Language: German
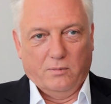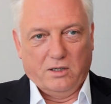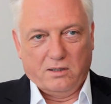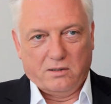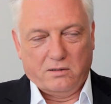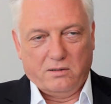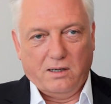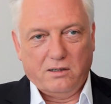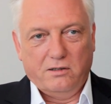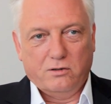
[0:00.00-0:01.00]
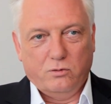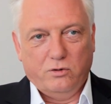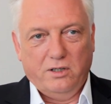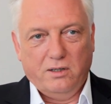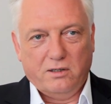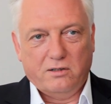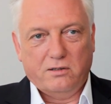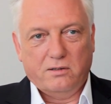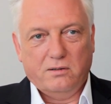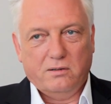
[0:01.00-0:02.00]
Man hat lange
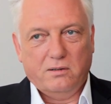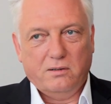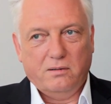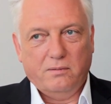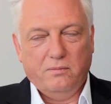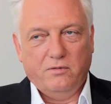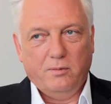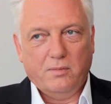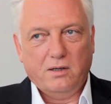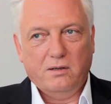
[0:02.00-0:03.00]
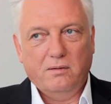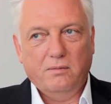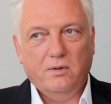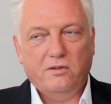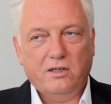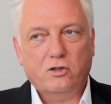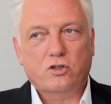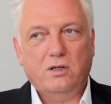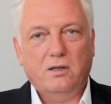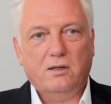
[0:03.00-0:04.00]
diskutiert, ähm, wie man
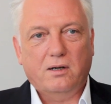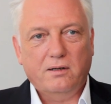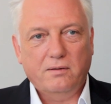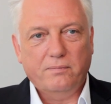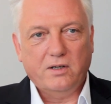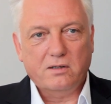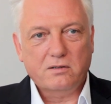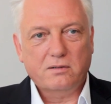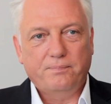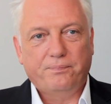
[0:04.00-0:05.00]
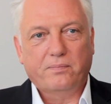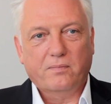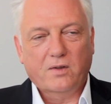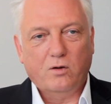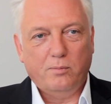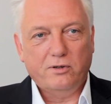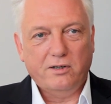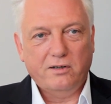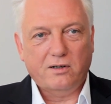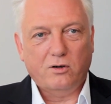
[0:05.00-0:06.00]
sicherstellen kann, dass
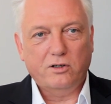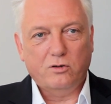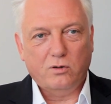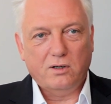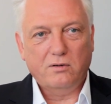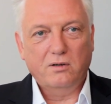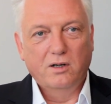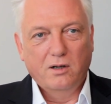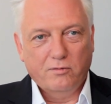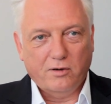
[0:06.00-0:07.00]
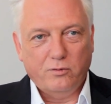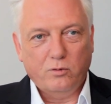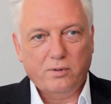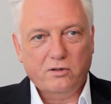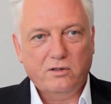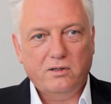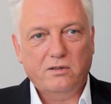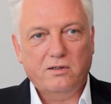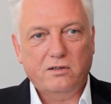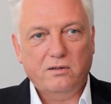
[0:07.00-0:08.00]
kompetente Auditoren verfügbar
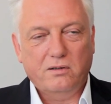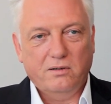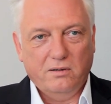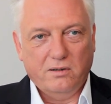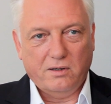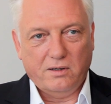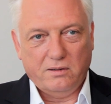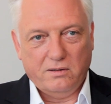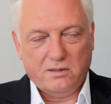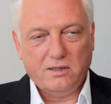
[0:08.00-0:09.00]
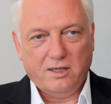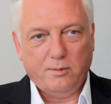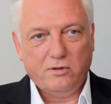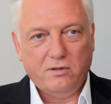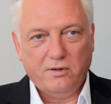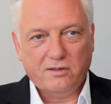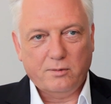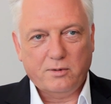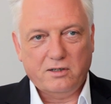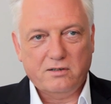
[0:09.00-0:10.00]
sind, denn der, das Ergebnis, die
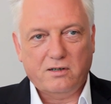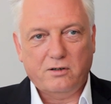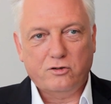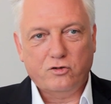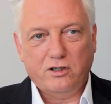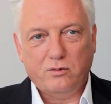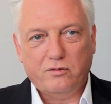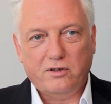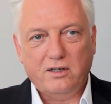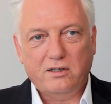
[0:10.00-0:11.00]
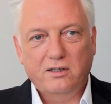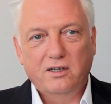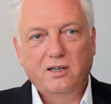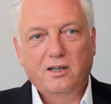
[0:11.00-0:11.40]
Wirksamkeit des Audits steht und fällt